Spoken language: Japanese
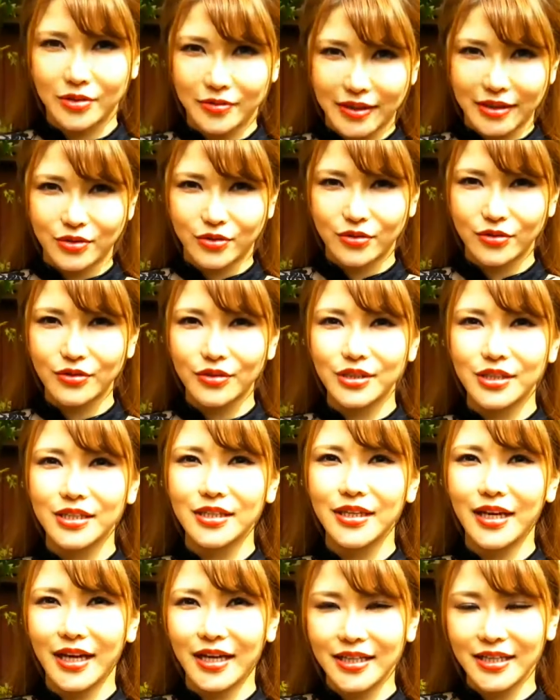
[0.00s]
は
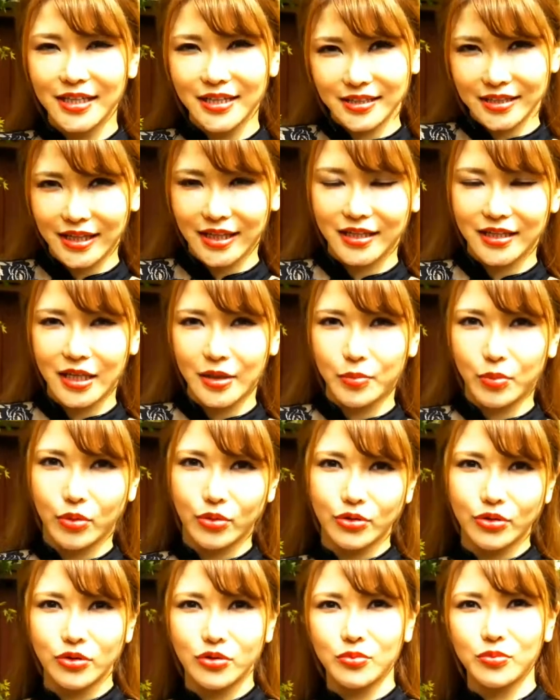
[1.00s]
ジューシーハニーさんで
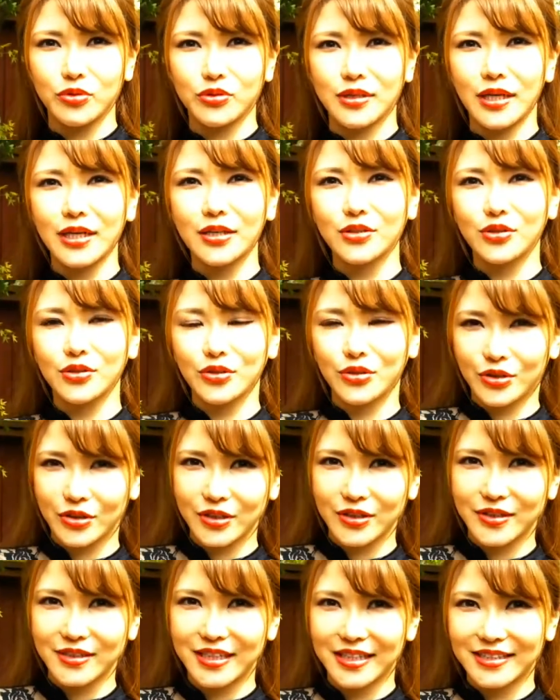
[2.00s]
ボリューム39
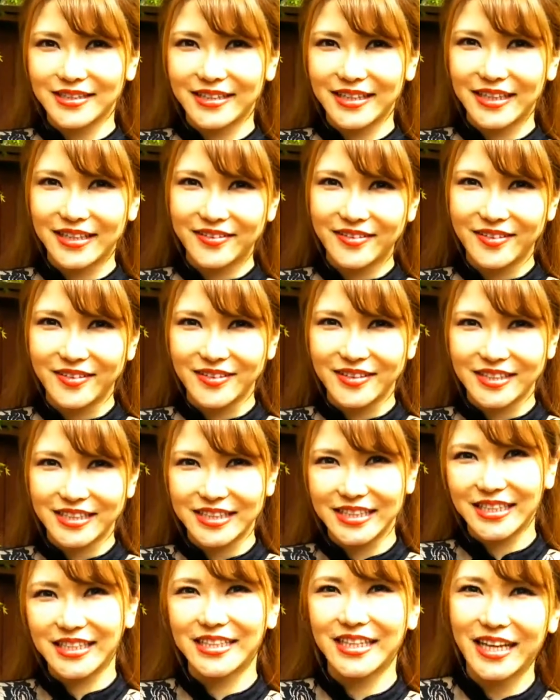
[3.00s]
の撮影をし
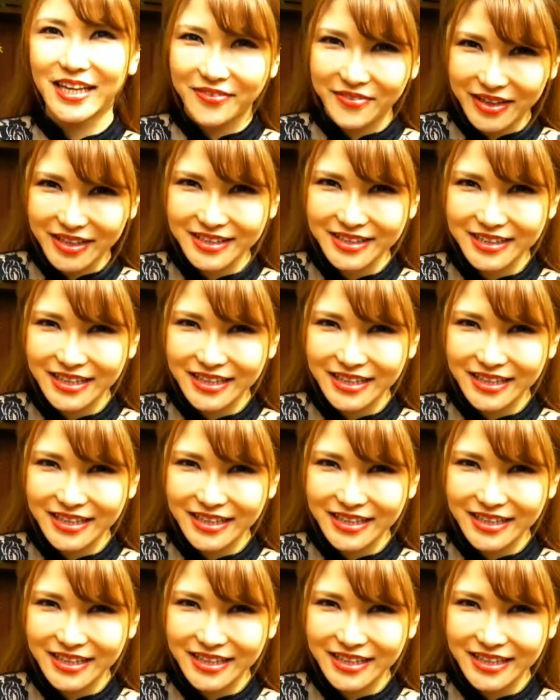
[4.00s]
に来ています。